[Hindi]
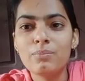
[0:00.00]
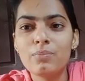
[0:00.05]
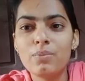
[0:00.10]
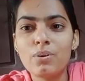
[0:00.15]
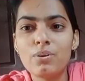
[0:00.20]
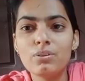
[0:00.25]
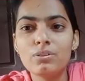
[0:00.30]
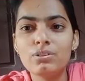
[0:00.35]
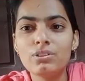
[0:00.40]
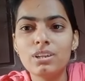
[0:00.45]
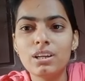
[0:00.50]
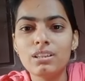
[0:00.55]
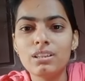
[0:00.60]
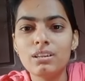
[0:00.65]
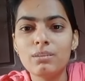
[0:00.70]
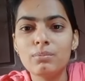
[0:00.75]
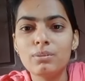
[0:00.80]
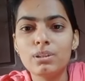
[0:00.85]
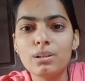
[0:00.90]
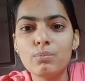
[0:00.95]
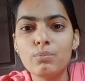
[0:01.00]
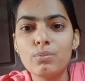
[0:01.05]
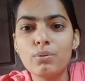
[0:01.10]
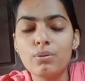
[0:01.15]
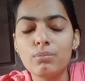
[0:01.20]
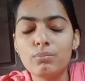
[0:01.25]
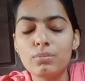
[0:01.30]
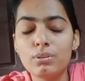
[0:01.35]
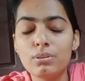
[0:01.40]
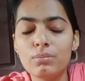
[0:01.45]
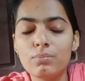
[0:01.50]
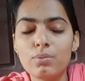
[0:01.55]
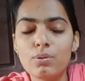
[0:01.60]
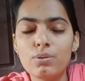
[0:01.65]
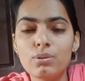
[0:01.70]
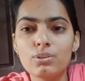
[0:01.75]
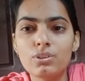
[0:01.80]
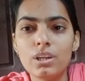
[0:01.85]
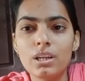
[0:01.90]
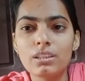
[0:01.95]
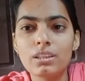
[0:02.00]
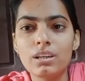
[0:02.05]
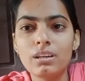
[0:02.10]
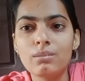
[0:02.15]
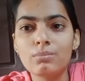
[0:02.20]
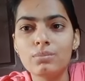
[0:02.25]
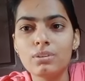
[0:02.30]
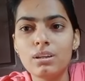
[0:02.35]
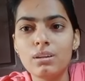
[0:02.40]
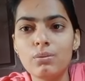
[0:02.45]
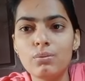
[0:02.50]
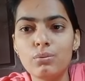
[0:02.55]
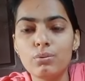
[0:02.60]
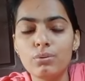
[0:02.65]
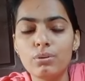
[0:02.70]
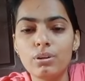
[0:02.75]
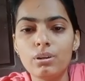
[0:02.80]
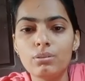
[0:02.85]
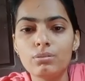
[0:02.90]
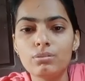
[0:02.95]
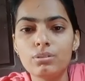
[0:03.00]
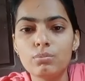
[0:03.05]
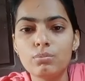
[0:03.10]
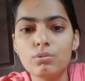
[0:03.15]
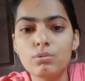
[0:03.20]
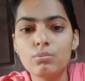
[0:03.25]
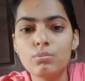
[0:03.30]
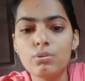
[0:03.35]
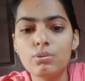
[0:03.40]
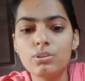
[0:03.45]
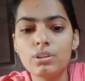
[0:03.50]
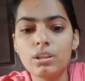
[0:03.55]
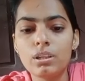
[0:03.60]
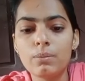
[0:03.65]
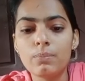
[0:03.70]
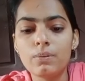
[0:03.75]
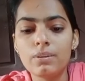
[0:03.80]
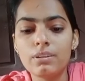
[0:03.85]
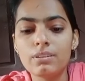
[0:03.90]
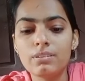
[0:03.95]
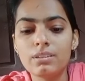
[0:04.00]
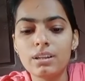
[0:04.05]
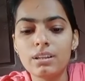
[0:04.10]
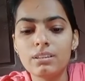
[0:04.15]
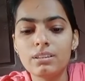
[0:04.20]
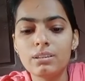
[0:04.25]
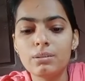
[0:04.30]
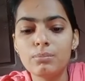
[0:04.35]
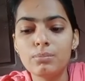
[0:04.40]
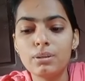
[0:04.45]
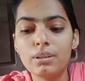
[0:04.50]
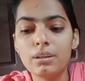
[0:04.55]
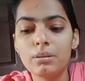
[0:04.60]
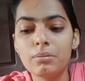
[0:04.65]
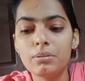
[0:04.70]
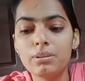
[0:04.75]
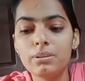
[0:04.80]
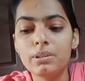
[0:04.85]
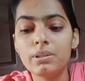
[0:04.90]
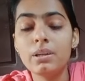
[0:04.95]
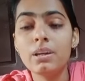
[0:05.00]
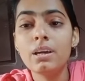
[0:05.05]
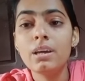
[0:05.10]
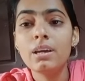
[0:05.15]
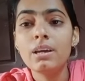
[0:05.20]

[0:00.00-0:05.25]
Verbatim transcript: बहुत ज़्यादा मतलब मतलब बहुत ज़्यादा हम कल रोए सब लोग बहुत ज़्यादा परेशान थे मेरे मतलब